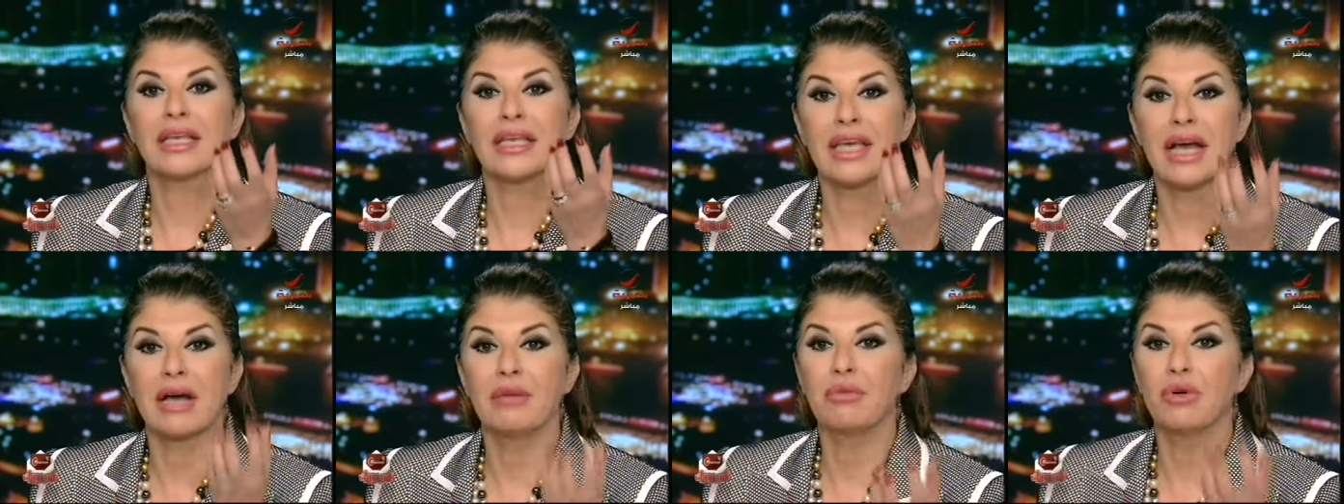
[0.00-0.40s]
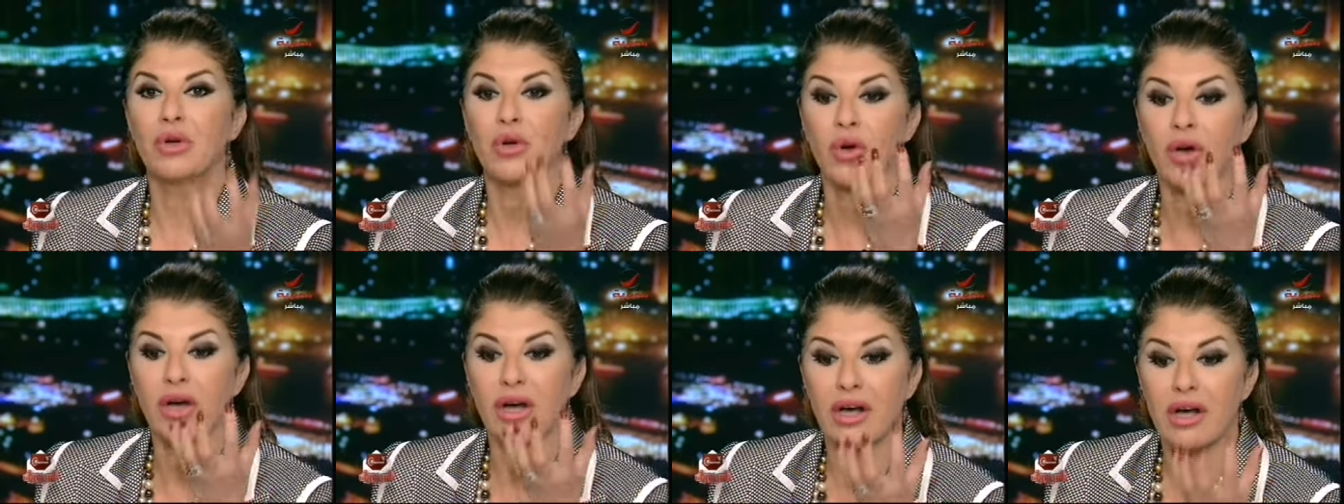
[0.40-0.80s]

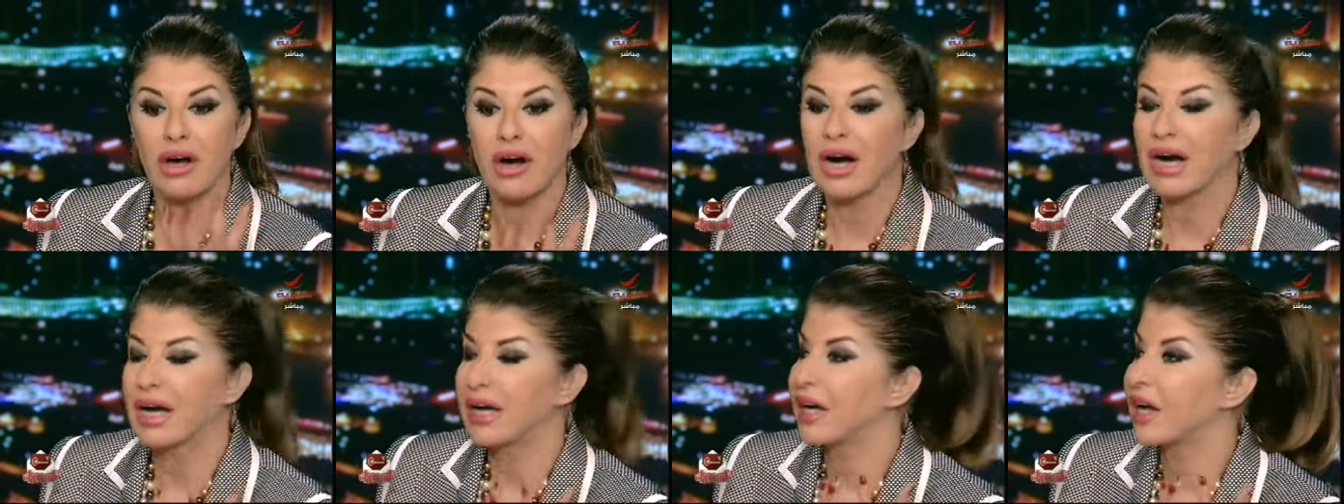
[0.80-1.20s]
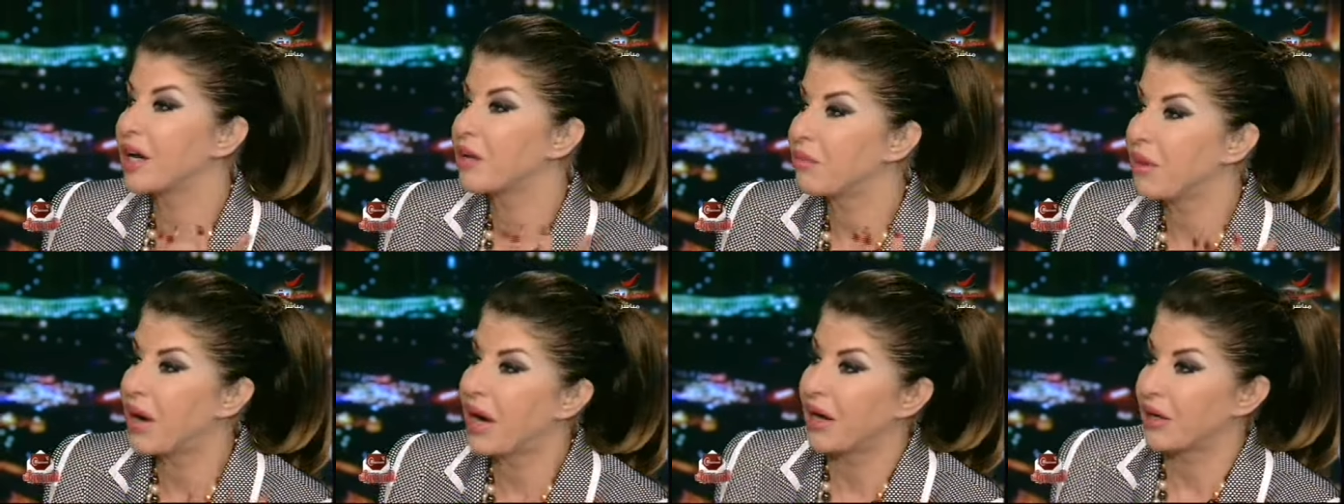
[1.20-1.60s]
يملك قاع
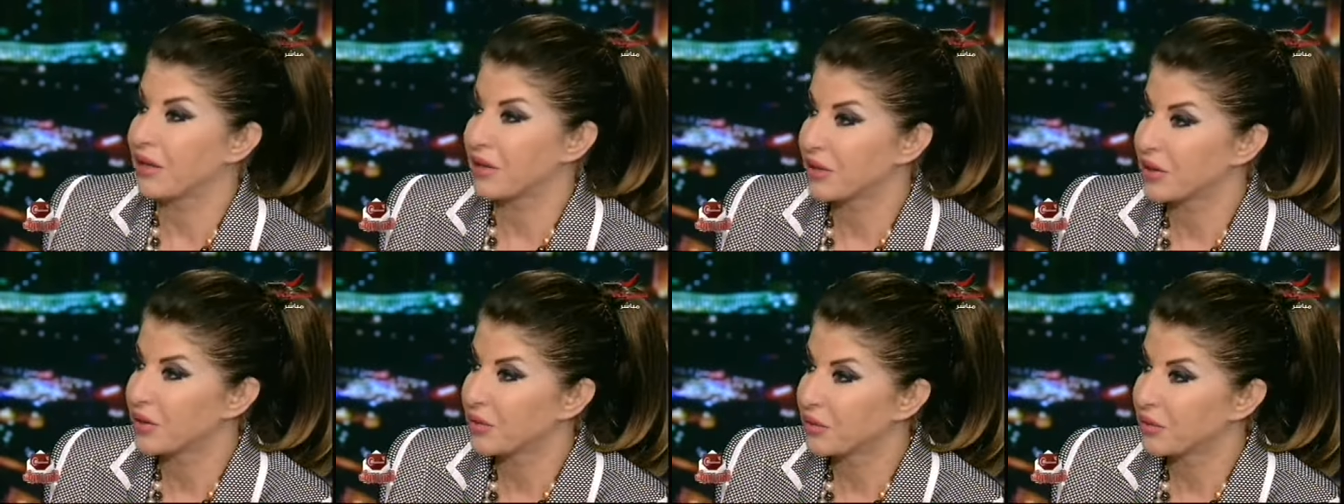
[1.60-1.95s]
البحر